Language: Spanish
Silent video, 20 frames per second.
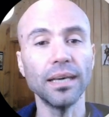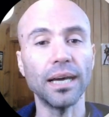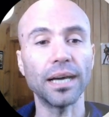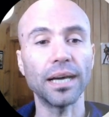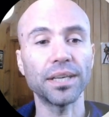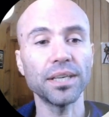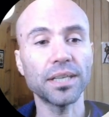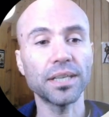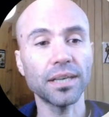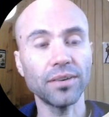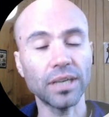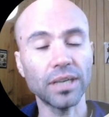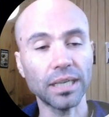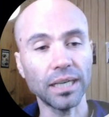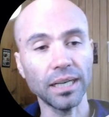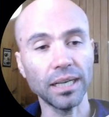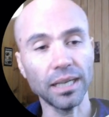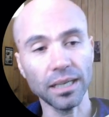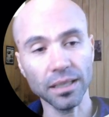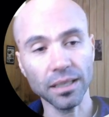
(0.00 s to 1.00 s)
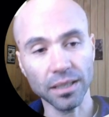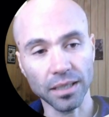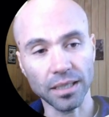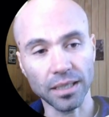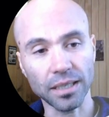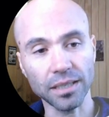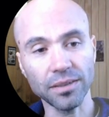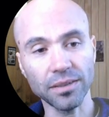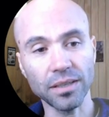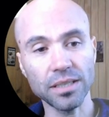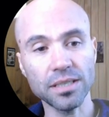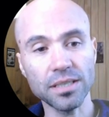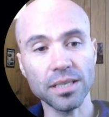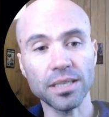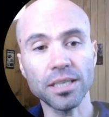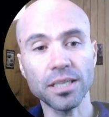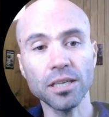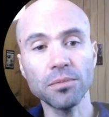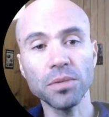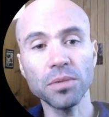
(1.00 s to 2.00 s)
Aquí cabe aclarar que acá arriba dice
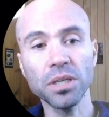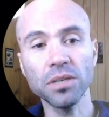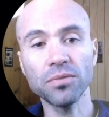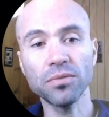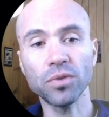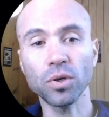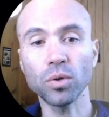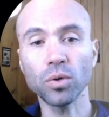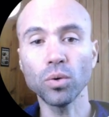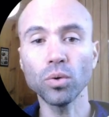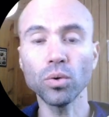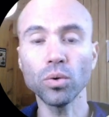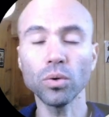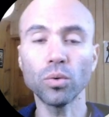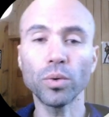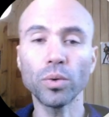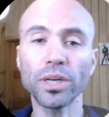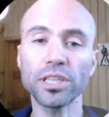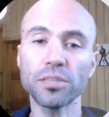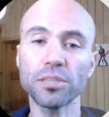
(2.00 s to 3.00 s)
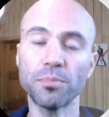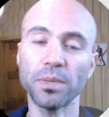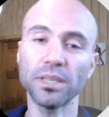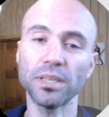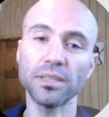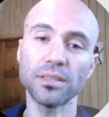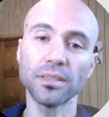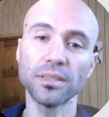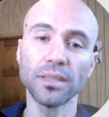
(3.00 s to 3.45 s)
Gemini for Google Workspace.